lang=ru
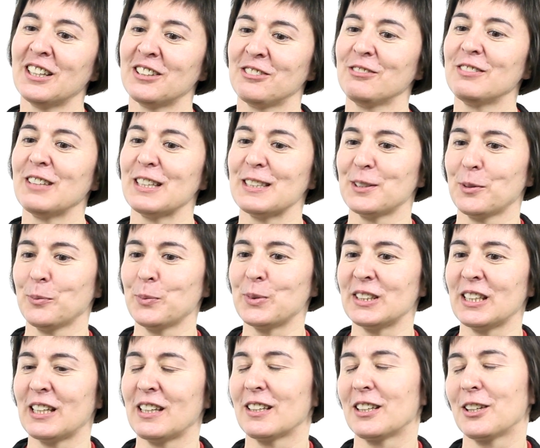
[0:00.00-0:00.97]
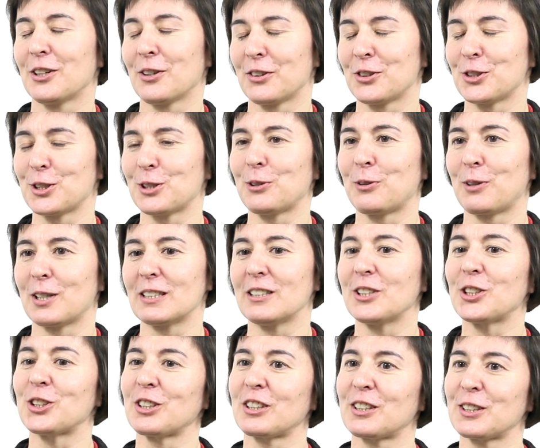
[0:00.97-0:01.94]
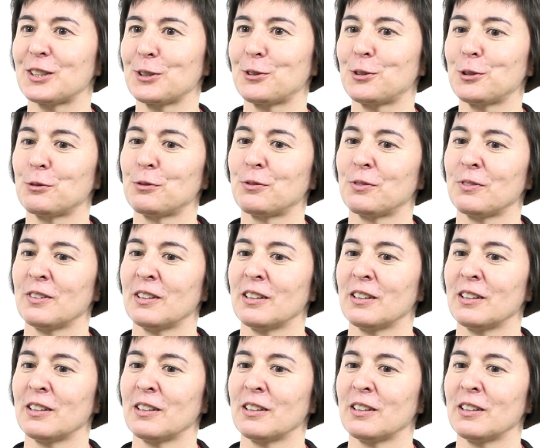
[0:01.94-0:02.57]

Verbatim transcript: Но ну, на самом деле число различных языков,